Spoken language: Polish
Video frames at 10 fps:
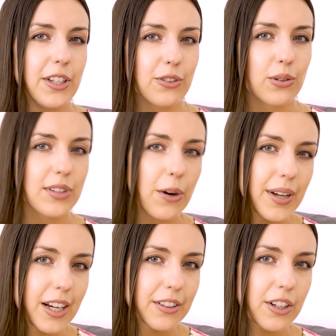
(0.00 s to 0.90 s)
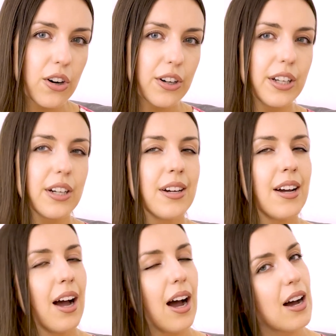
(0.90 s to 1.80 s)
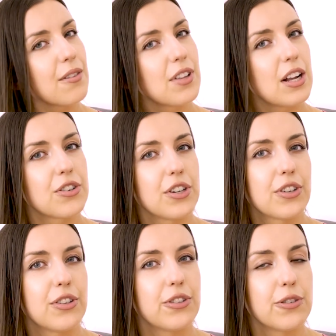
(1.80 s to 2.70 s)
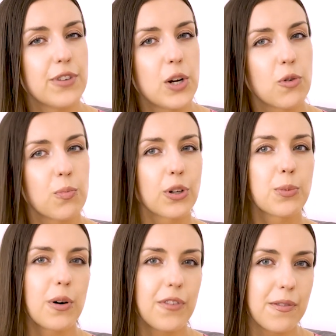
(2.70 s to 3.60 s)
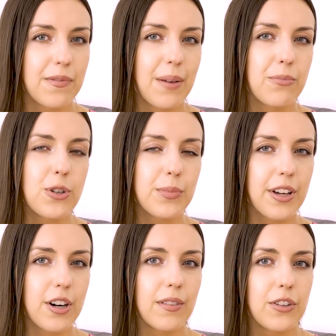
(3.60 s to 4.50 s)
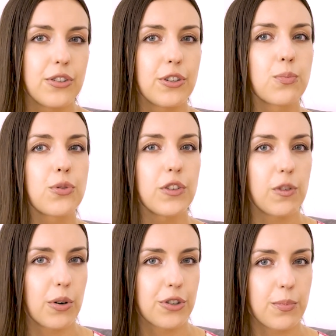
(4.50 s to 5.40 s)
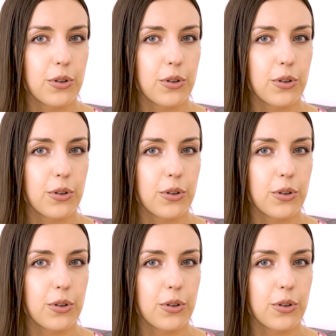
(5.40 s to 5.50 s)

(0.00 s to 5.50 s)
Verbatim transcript: link do całej kategorii a w dalszej części filmu podpowiem Wam, czym kierować się przy wyborze